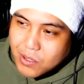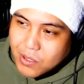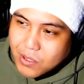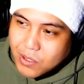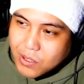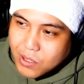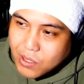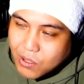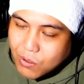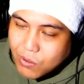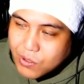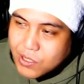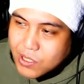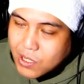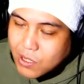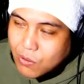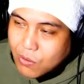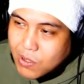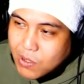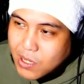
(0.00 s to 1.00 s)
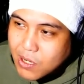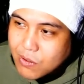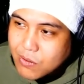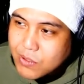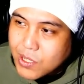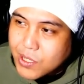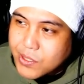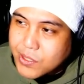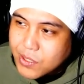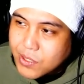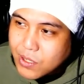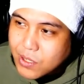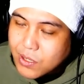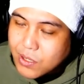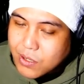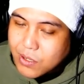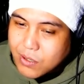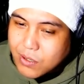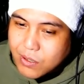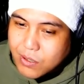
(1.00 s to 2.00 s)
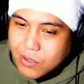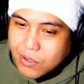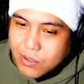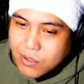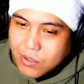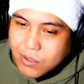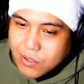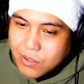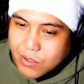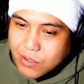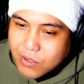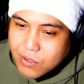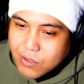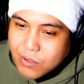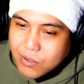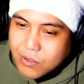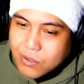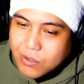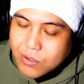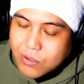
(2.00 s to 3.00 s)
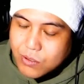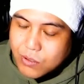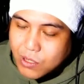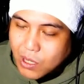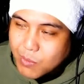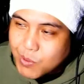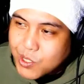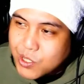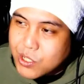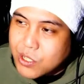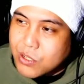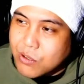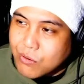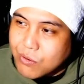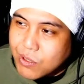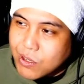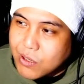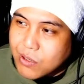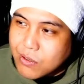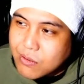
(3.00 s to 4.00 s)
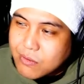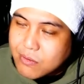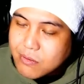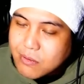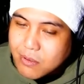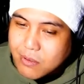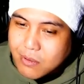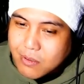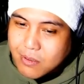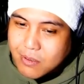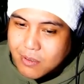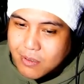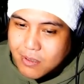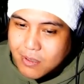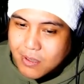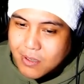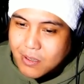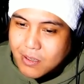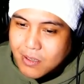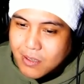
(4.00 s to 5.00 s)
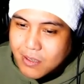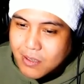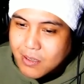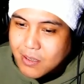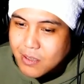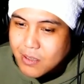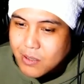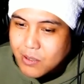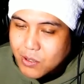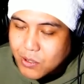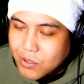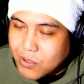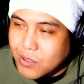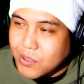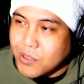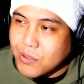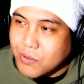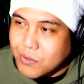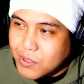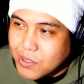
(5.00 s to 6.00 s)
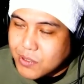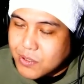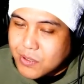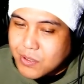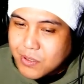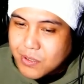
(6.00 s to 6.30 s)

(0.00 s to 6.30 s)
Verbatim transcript: ヒロシがおらんくなって寂しいよねって言ってたそうです。